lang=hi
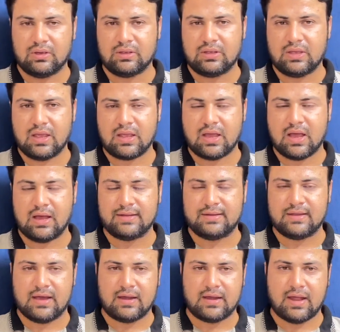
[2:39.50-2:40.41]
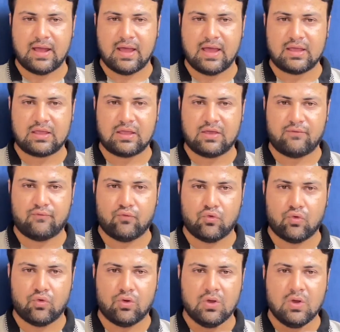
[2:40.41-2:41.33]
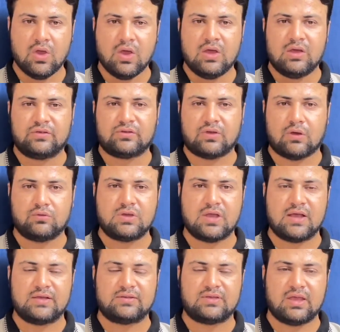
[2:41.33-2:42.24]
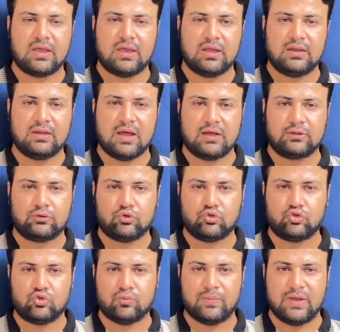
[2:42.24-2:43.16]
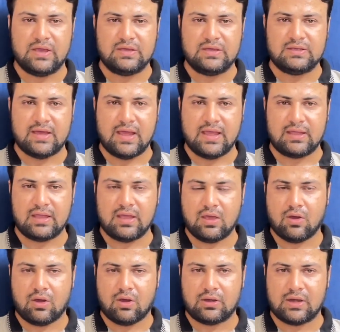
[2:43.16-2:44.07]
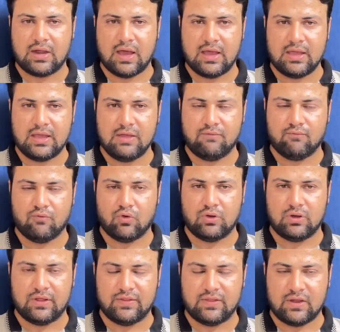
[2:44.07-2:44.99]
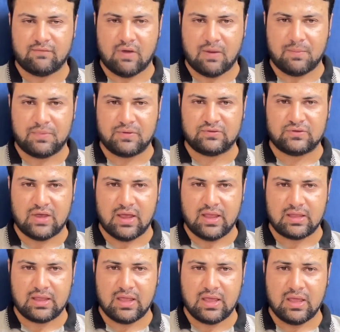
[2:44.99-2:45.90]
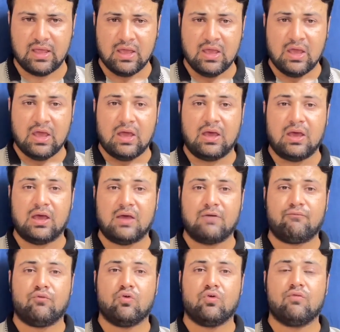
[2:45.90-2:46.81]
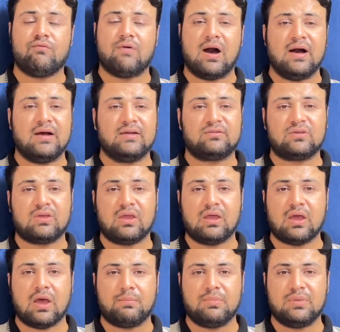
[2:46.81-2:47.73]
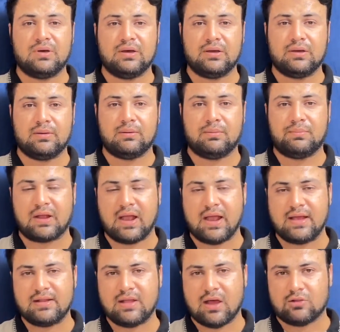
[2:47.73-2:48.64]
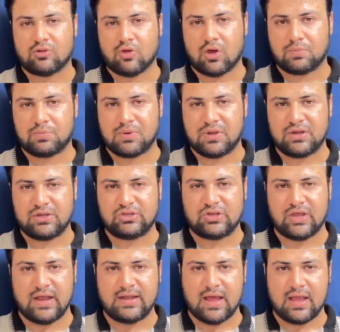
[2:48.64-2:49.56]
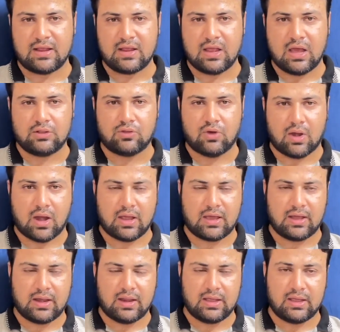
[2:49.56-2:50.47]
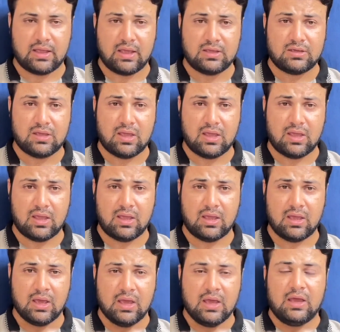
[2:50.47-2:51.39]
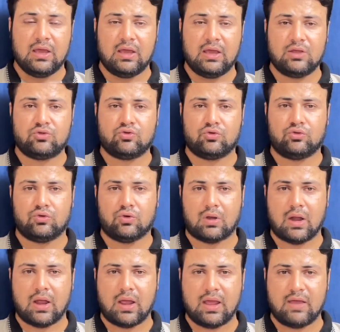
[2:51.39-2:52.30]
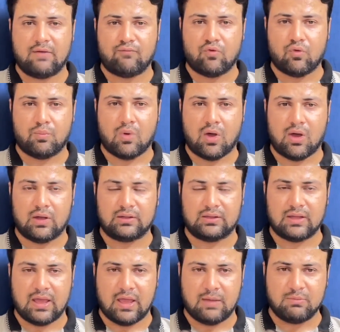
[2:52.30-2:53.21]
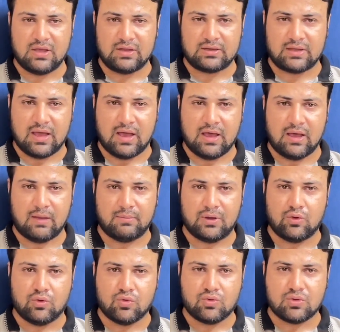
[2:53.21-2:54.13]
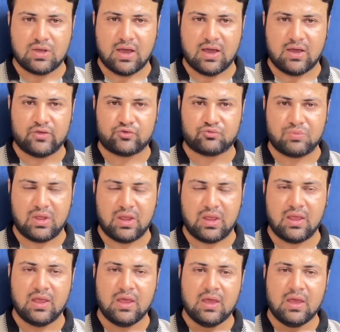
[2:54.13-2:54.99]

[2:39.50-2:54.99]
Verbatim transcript: ये कहा जा रहा है कि वो सऊदीया से ना तो दुबई जाएंगे और ना ही वो लंदन वापस जाएंगे वो वहाँ से अब बकायदा तौर पर चाइना का दौरा करेंगे ये जो दौरा है वो बहुत अहमियत का हामिल होगा इसमें